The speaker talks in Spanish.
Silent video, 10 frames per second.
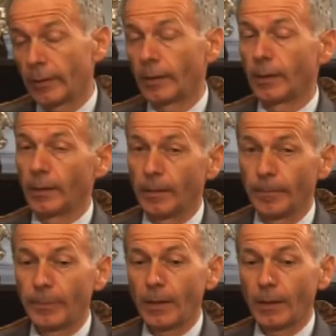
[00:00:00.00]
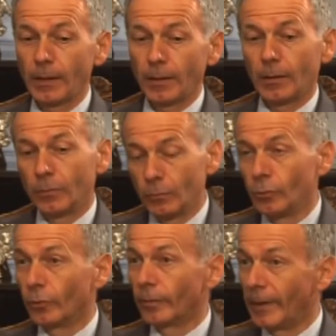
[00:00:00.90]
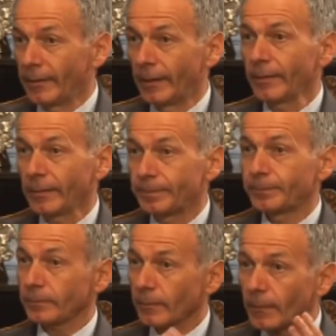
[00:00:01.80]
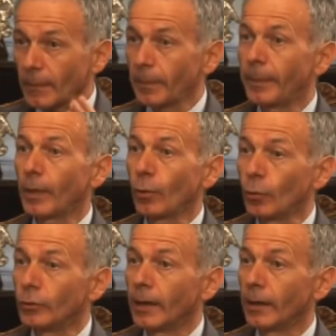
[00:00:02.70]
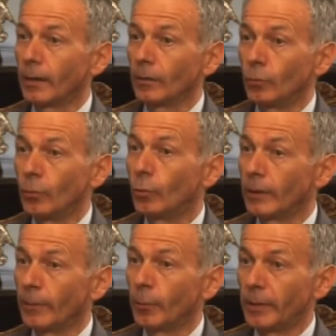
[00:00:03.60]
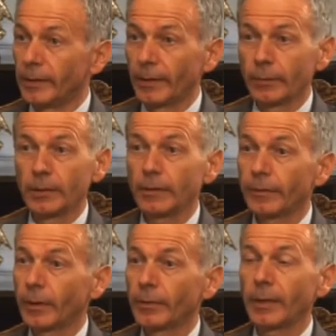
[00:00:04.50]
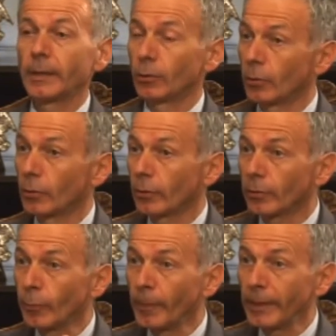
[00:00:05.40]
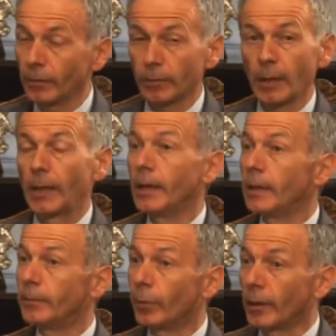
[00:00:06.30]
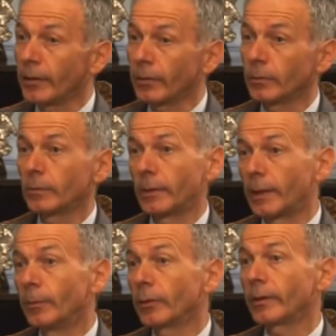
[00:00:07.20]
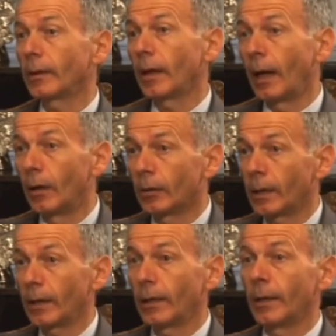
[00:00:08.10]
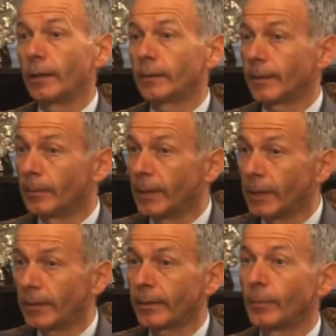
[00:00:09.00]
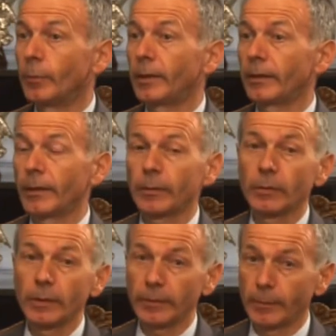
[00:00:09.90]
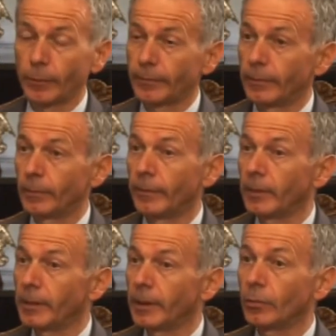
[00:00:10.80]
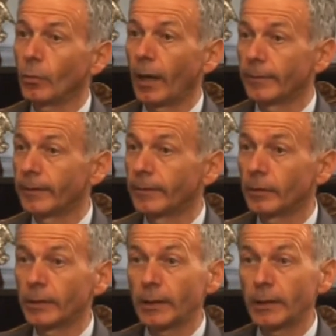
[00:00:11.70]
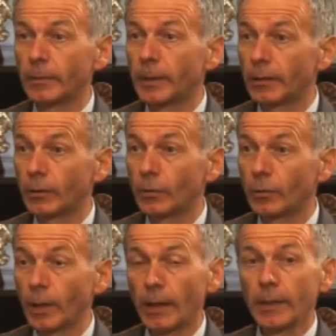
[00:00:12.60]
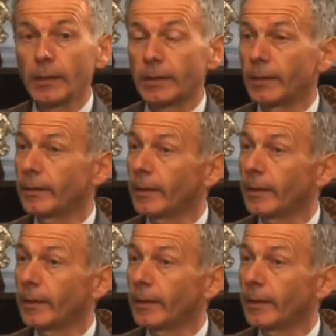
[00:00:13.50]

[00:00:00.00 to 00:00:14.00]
de unos meses, pero hubo una movilización en Francia de todos los momentos. Por eso tenemos ahora también esta movilización, este movimiento a favor de Ingrid Betancourt, quien es